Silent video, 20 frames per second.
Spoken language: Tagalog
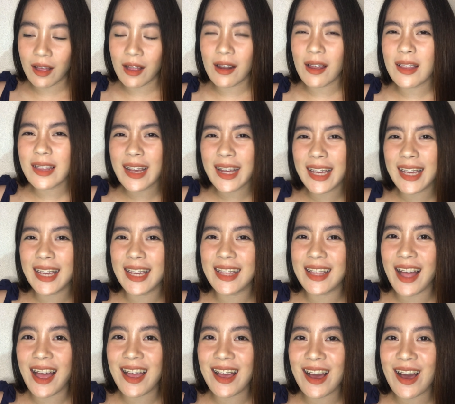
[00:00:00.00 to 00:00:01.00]
ala nang
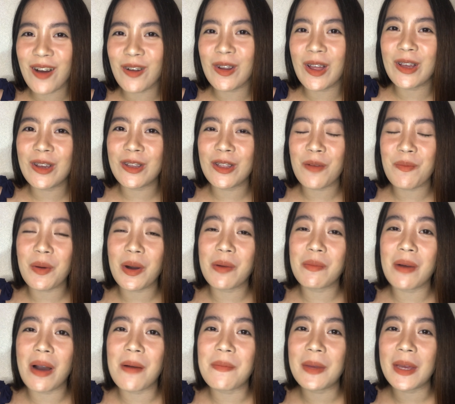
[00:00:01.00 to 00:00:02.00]
hihinayang ako lalo na pag
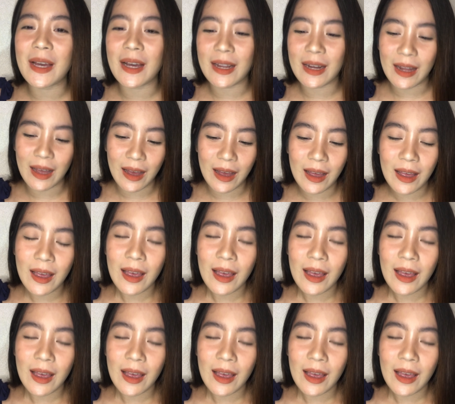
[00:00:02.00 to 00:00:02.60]
mommy ka na.